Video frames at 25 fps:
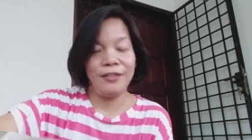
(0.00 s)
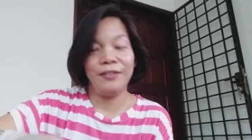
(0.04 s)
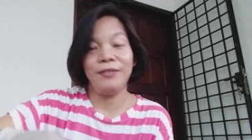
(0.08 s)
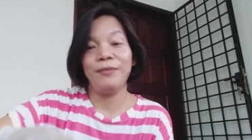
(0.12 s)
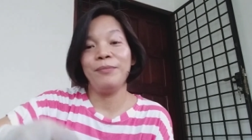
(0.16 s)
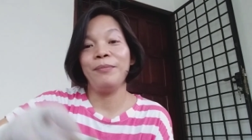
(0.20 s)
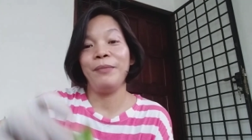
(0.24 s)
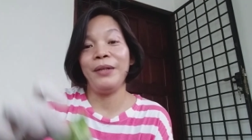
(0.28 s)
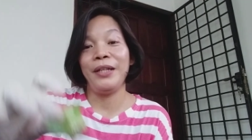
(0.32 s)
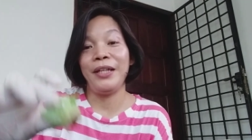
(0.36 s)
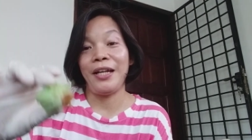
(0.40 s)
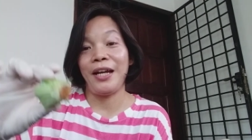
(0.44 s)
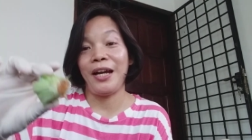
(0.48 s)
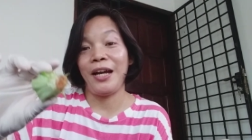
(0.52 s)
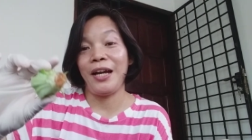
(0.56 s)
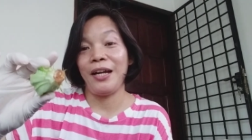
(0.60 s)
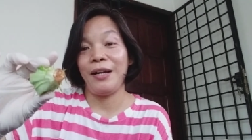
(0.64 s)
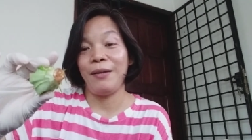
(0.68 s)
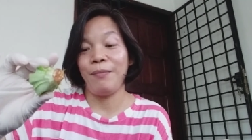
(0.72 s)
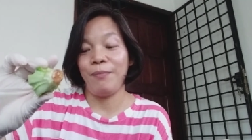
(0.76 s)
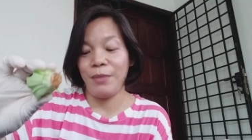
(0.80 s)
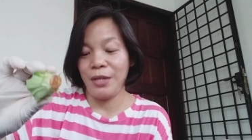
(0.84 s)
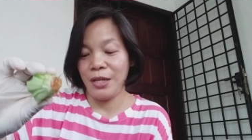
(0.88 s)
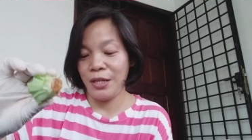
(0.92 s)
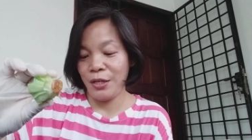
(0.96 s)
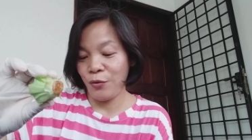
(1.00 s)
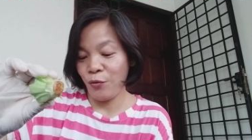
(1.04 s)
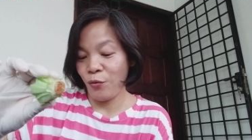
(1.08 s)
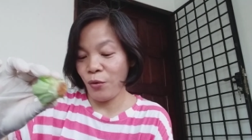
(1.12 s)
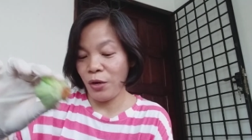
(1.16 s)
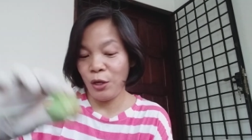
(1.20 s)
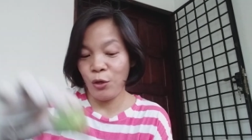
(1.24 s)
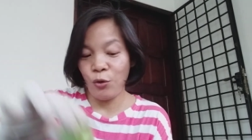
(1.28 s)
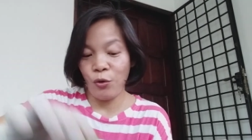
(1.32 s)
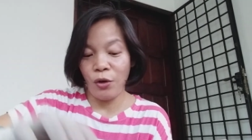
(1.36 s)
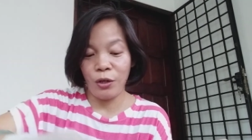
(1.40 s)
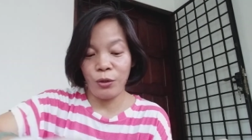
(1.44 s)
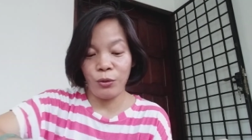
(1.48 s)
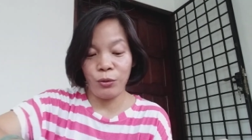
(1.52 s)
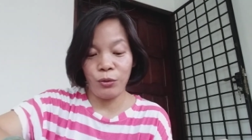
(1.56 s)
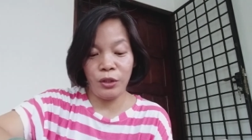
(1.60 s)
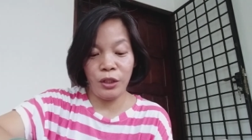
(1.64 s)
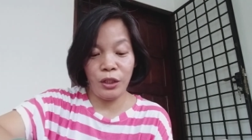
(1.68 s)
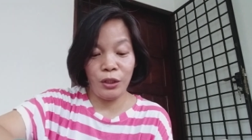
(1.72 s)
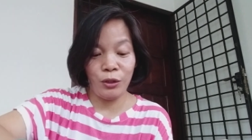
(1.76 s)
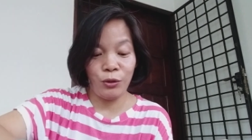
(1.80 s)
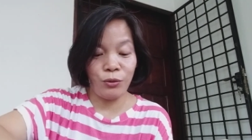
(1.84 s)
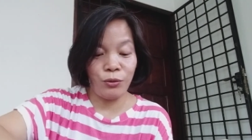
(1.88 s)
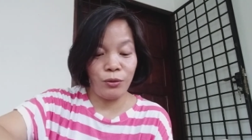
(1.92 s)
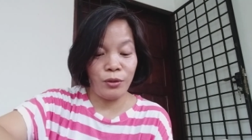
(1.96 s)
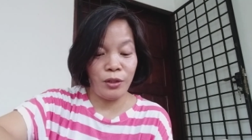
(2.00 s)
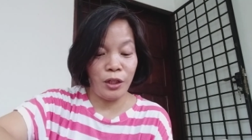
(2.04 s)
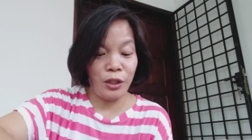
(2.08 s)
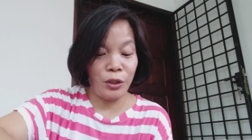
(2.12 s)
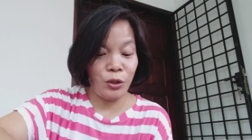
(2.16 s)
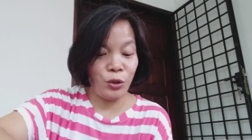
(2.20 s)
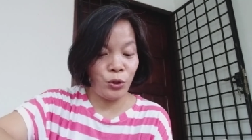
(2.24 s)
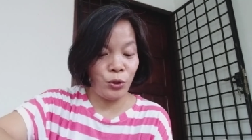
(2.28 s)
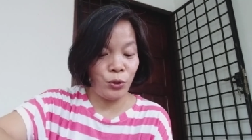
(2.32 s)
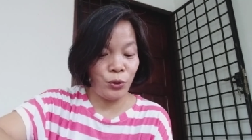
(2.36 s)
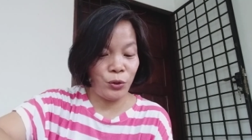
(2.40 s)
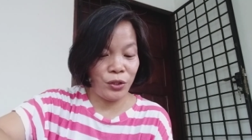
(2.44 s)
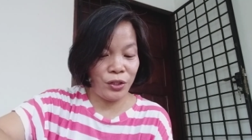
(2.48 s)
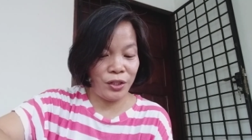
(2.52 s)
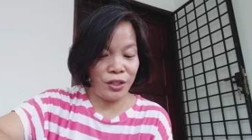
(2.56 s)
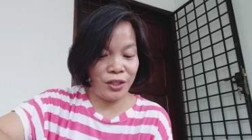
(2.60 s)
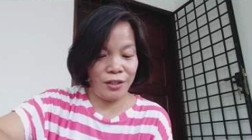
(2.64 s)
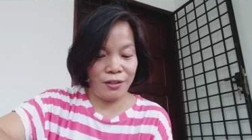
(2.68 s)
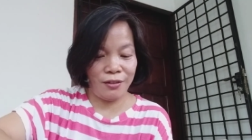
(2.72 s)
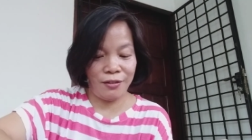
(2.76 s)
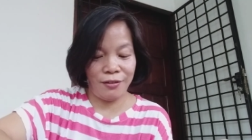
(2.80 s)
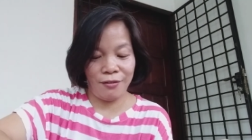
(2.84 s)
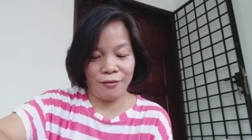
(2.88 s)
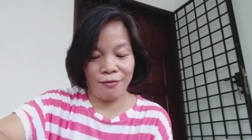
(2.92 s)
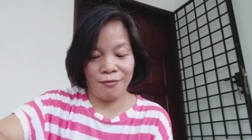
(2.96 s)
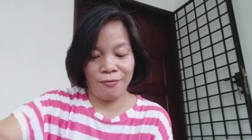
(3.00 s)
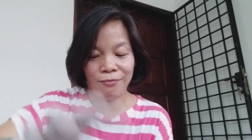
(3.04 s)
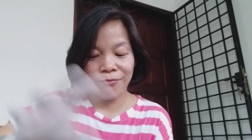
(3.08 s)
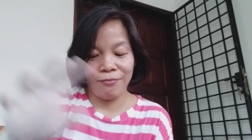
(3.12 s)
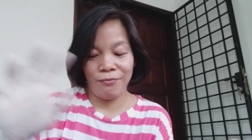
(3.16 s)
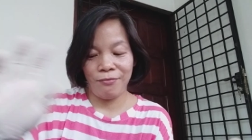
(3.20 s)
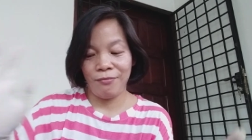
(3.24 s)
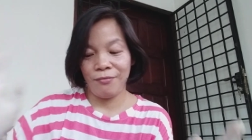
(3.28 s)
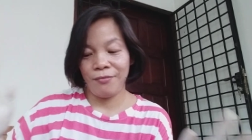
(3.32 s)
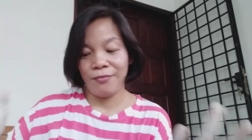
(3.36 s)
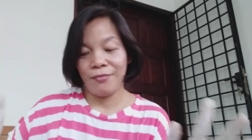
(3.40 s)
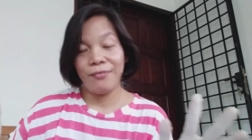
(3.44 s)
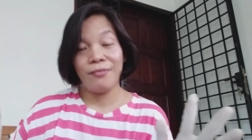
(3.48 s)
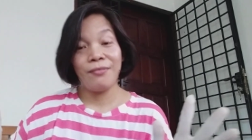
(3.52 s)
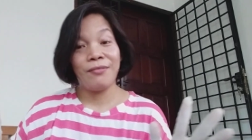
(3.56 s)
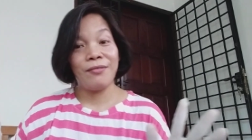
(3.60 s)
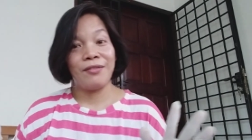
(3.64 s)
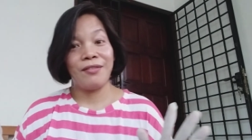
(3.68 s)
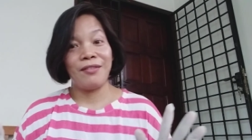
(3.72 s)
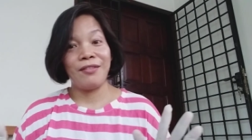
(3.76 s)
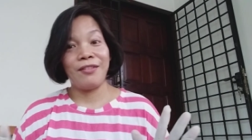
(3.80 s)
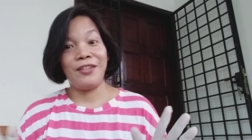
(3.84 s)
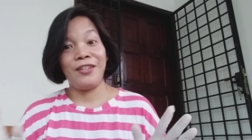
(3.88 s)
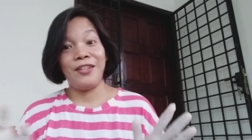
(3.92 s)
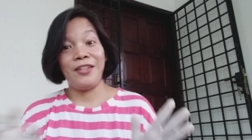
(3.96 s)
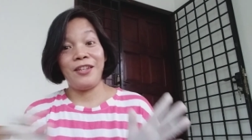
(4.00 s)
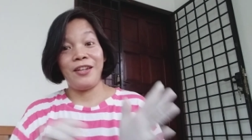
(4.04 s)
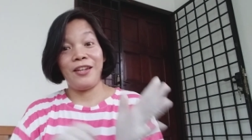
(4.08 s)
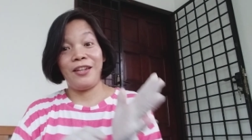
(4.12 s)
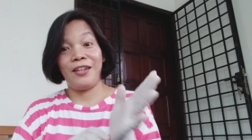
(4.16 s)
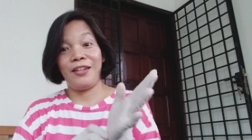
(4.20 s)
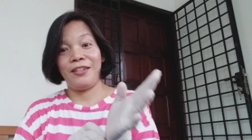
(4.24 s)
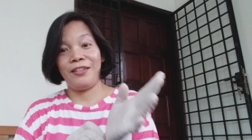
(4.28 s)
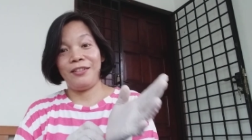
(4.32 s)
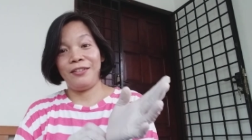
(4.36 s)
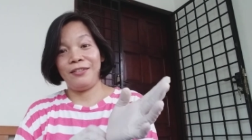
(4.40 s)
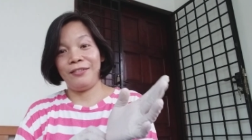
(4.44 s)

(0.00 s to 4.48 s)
May, ah, may walo ako ditong lettuce. Ayan.